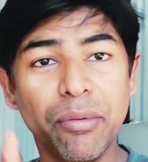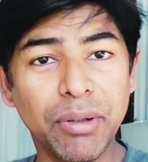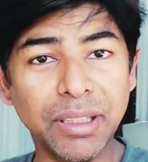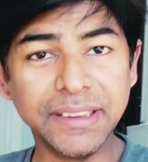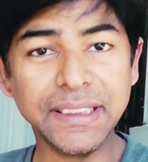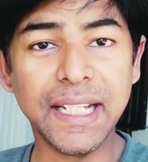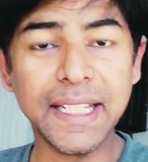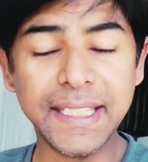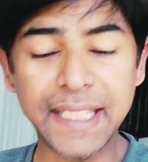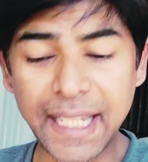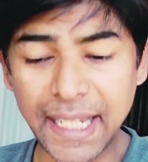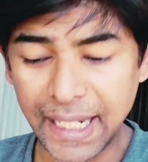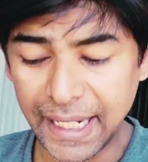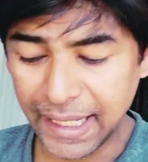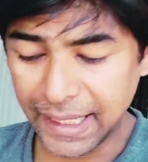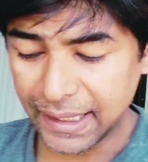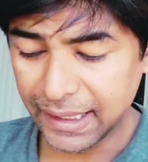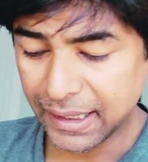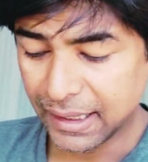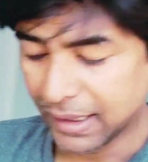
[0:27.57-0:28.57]
वजह यह
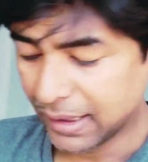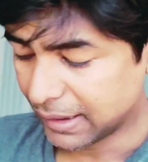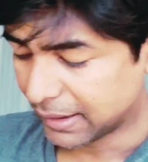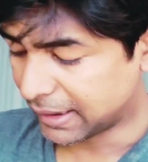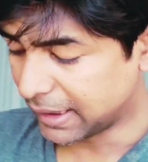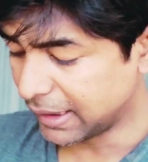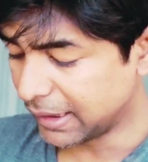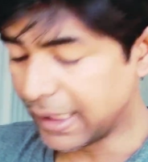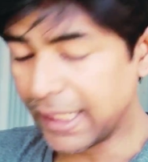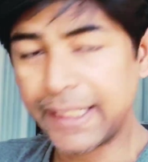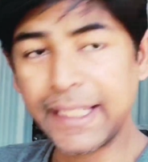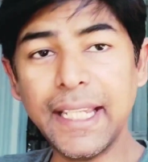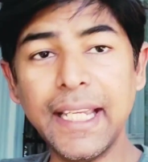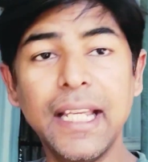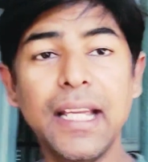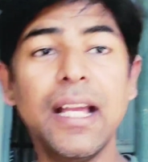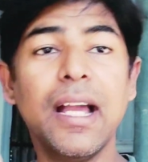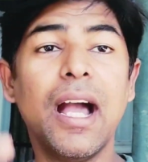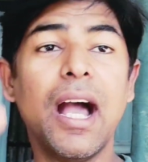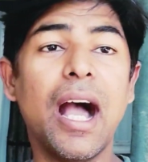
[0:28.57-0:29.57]
है कि
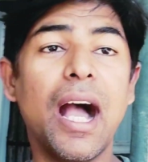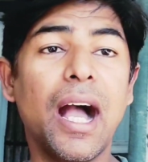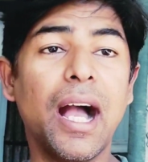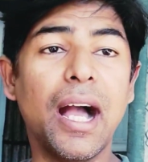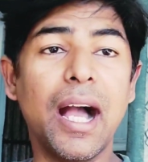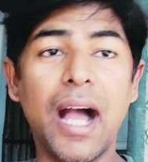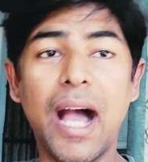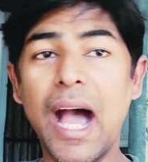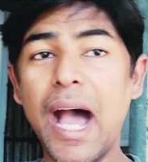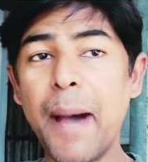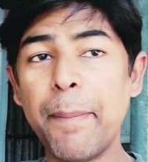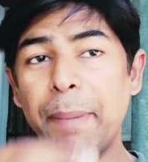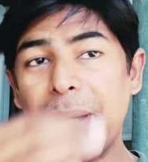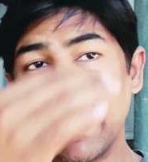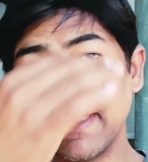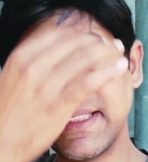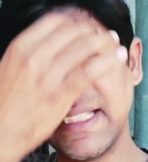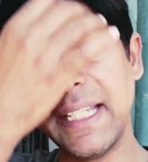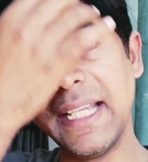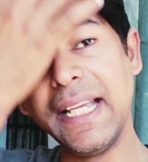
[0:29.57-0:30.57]
देखिए आप
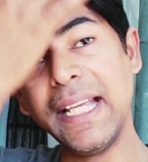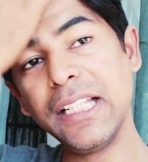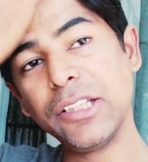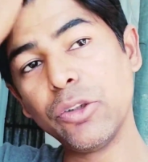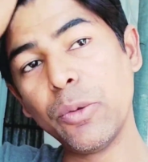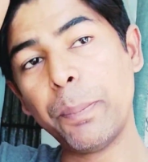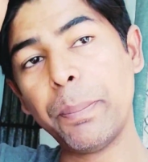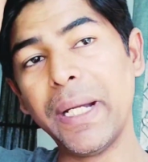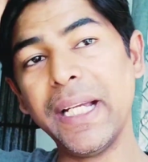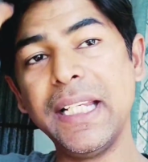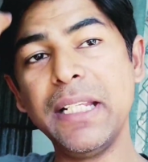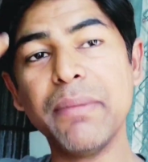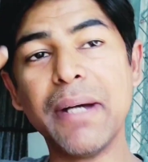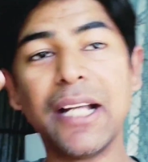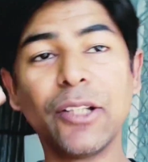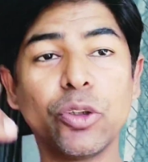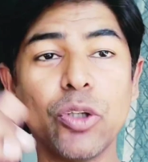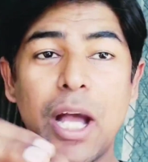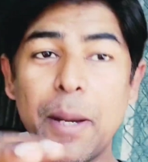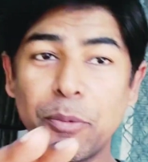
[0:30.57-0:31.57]
आते हैं तो पहली
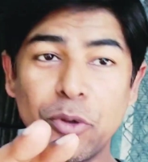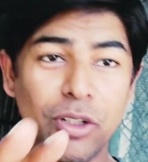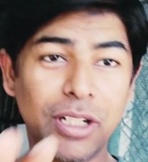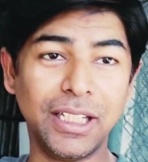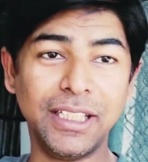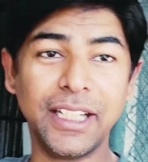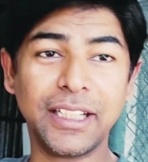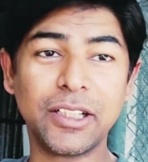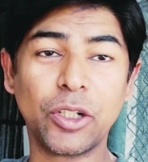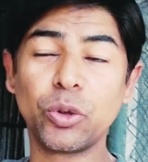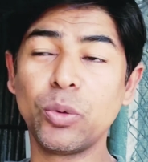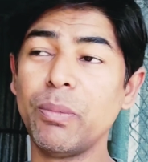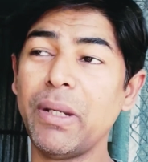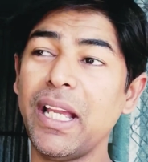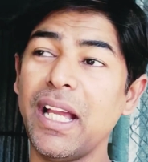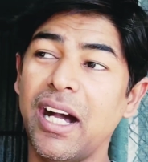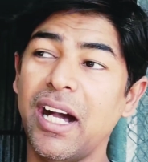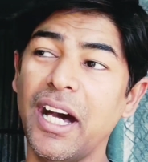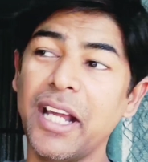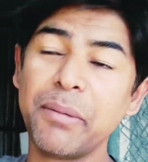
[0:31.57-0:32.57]
बात तो आपको क्लियर कर दूं
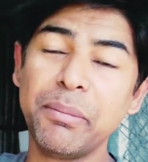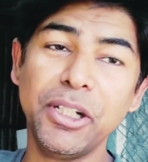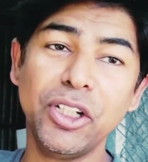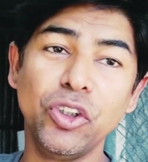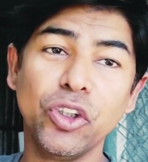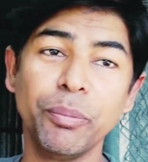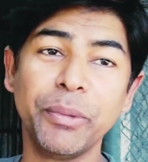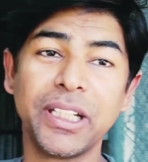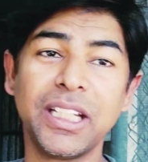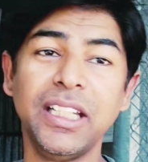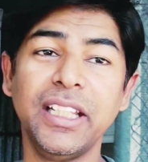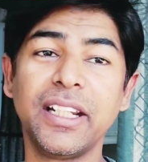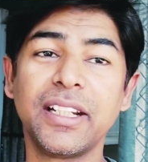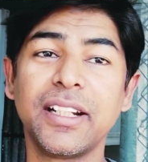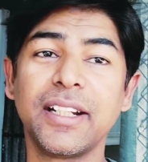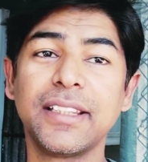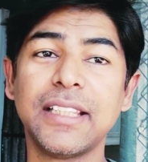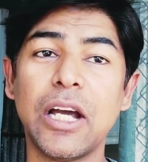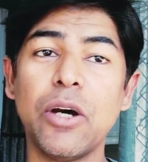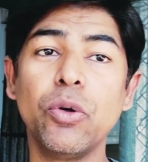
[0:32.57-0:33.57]
मैं हर वीडियो में क्लियर
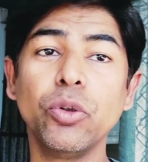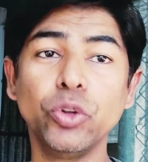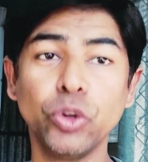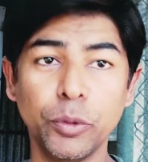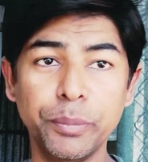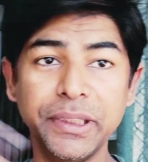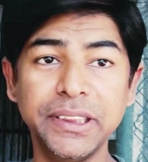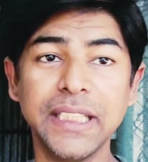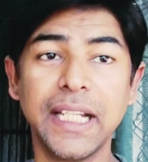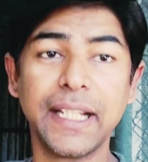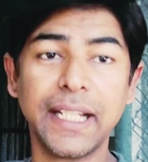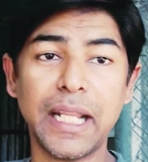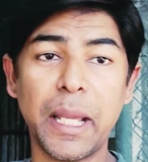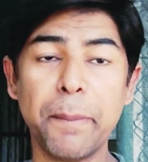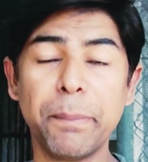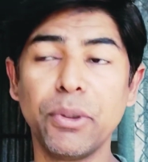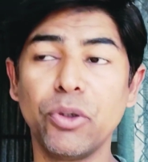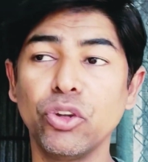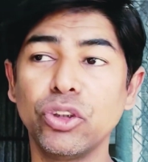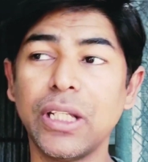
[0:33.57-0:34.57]
करता हूं जो वीजा के
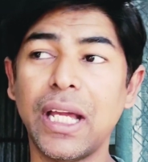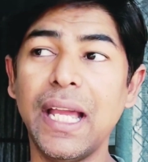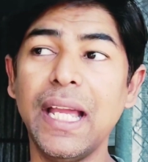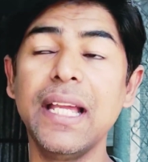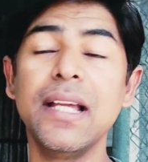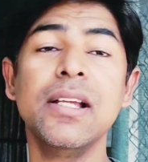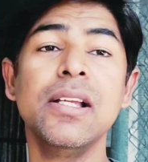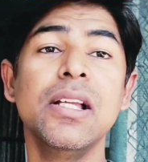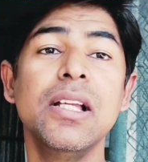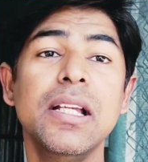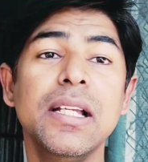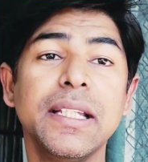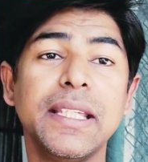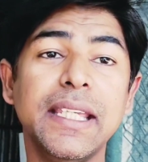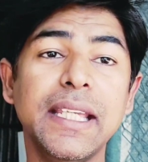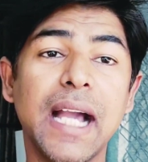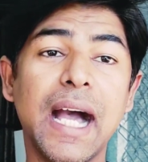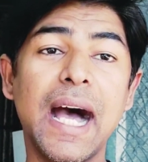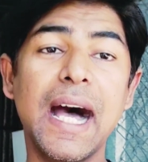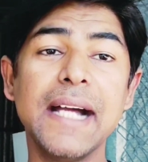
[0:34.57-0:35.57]
नाम पे होता है
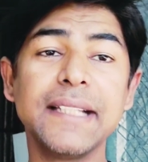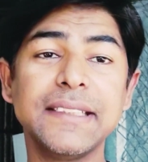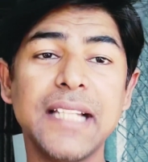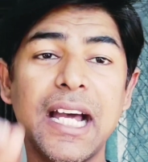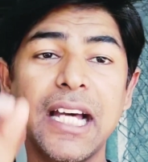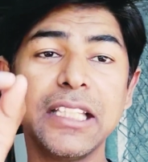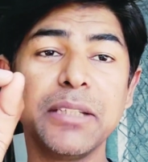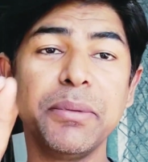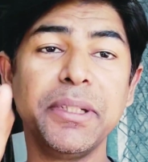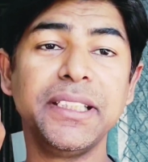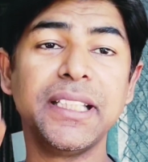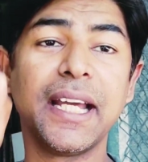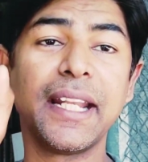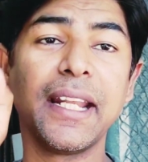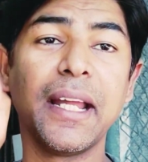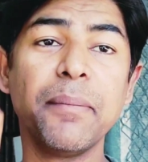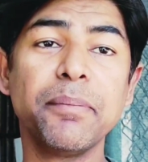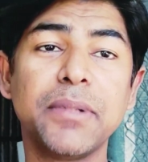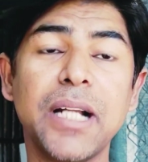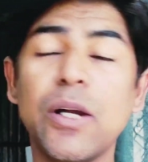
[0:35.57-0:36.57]
कि आजाद वीजा
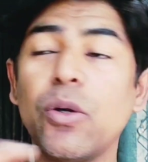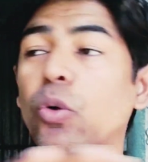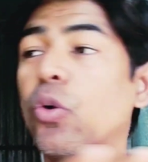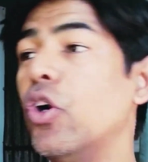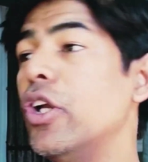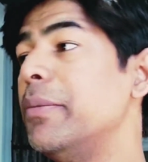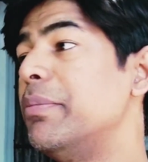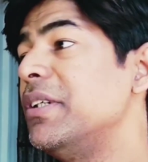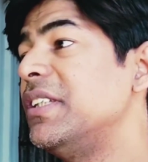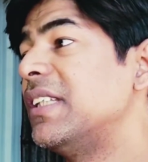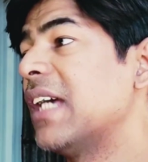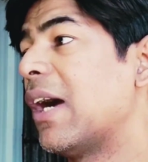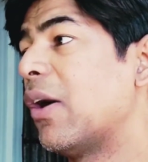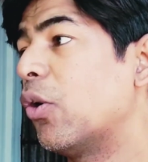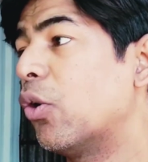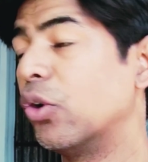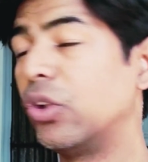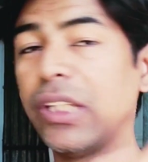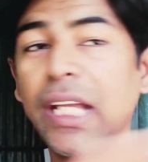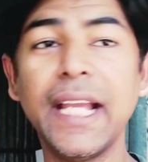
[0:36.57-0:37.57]
नाम का कोई वीजा
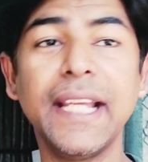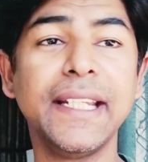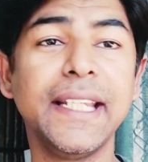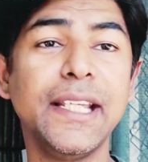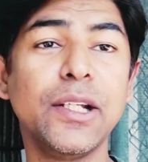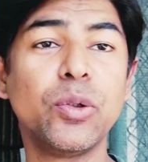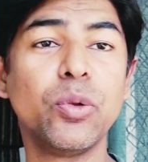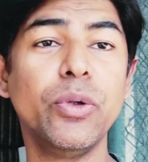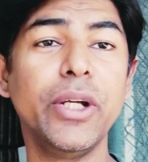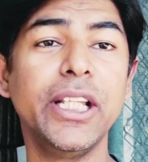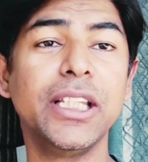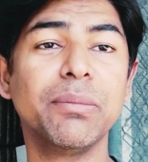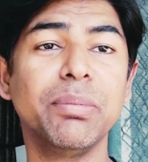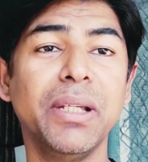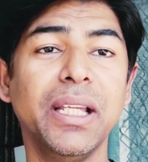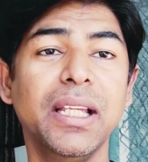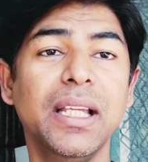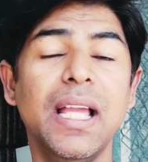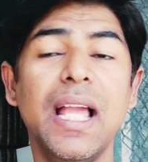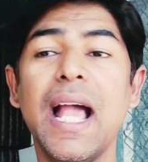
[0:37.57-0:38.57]
होता ही नहीं कुवैत
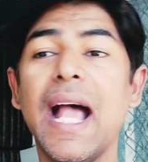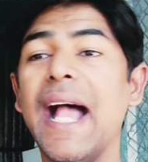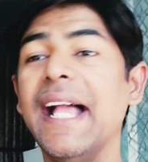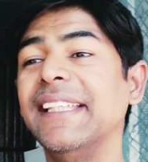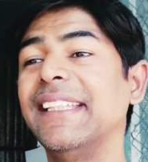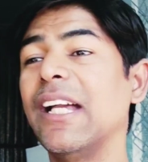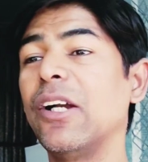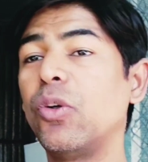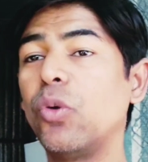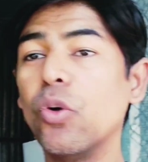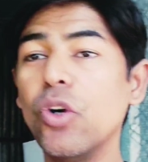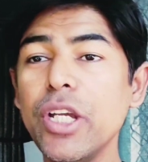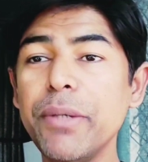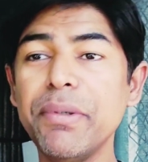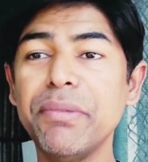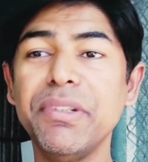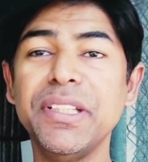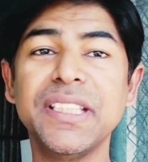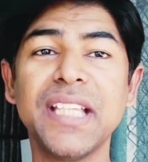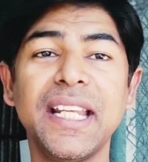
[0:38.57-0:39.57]
में ऐसा कोई
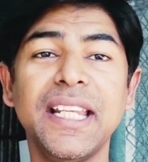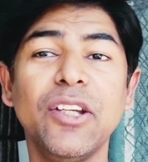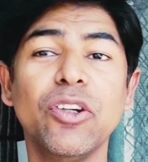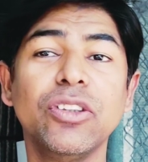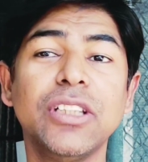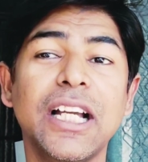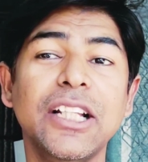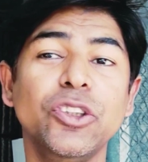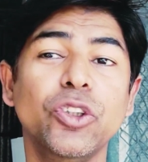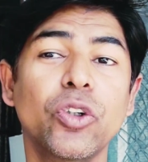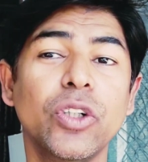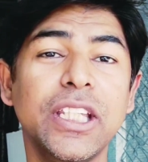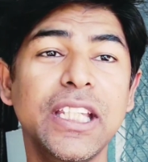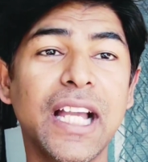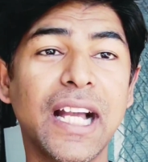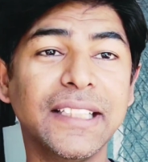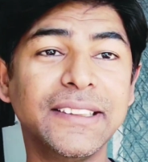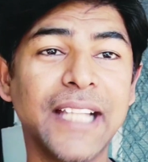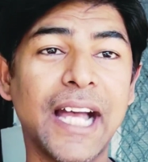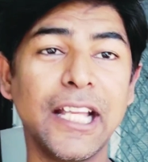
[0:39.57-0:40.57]
भी वीजा नहीं होता जो
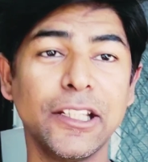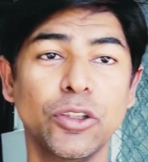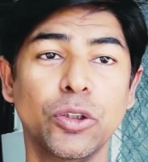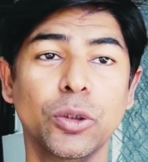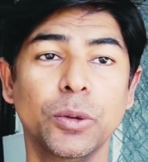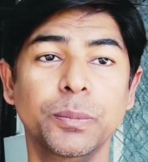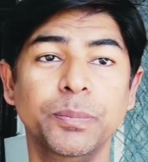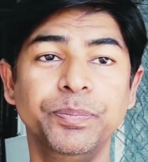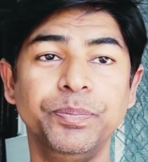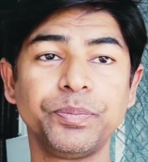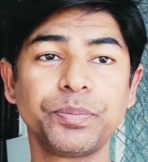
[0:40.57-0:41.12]
कि आजाद हो